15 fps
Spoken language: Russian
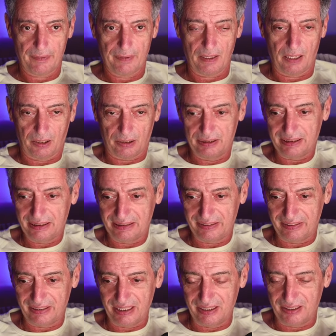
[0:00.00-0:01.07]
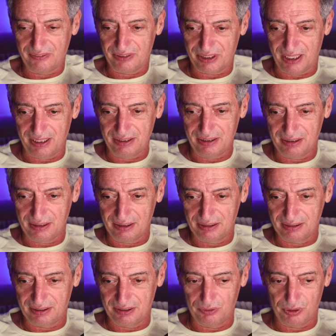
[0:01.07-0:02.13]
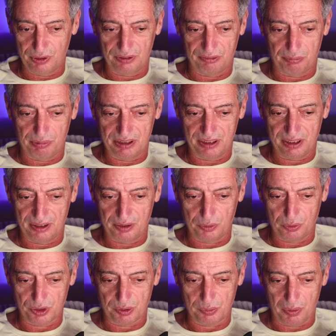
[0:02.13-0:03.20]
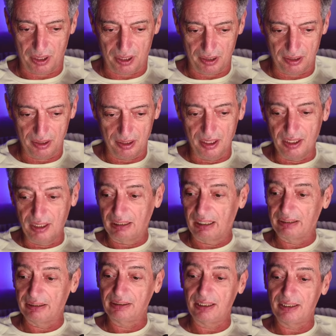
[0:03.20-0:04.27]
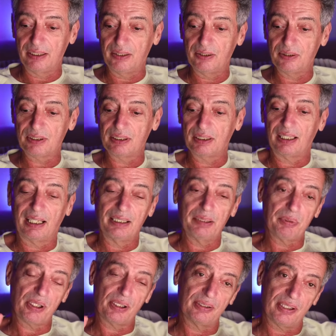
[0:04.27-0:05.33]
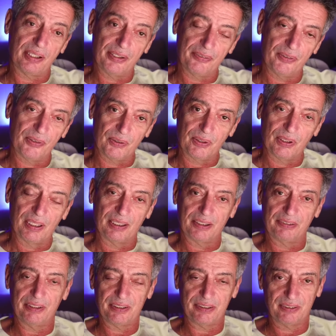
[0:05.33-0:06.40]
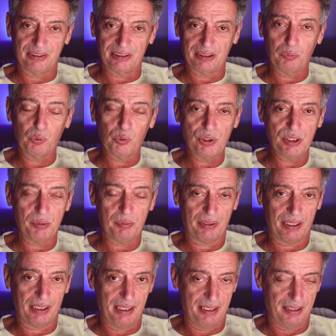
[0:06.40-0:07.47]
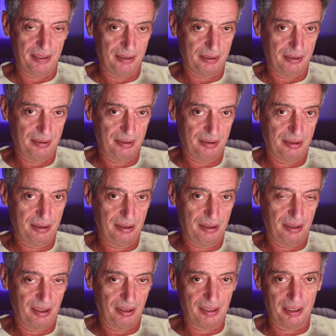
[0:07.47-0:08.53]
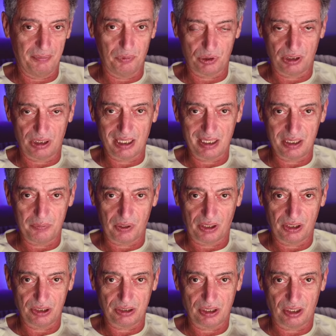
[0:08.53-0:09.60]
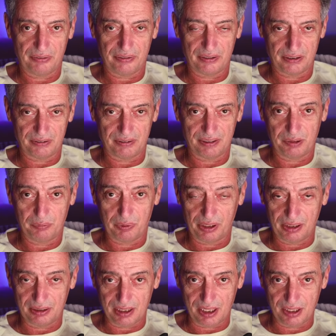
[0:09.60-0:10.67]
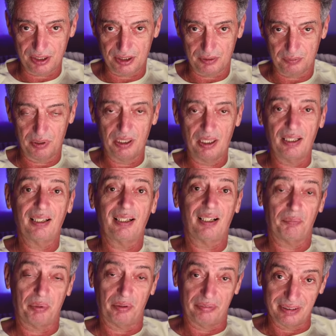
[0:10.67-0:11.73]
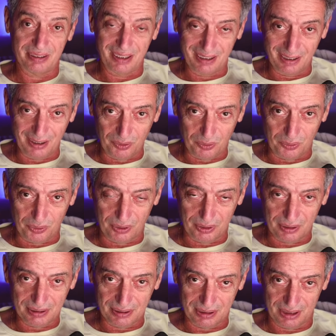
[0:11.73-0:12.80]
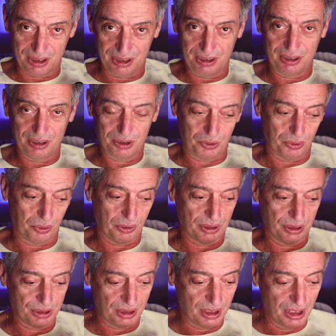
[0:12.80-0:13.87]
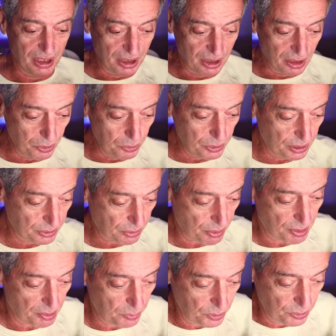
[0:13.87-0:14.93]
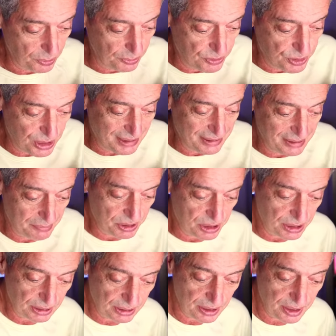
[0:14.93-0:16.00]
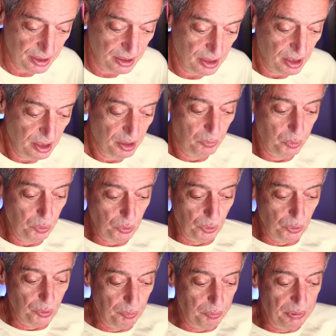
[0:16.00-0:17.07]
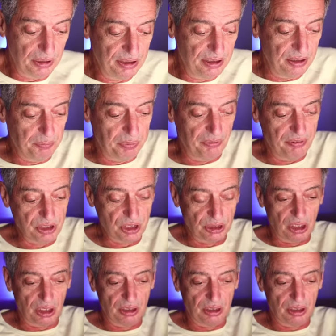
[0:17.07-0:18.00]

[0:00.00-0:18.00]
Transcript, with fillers: А где эти деньги взять? Сегодня в бассейне уже мало. Они надеются, они перекладывают ответственность на будущее поколение. А как можно на них переложить ответственность? Не приказать же им, а повысить налоги. Значит, что? Значит, люди, которые работают в частном секторе, будут платить повышенные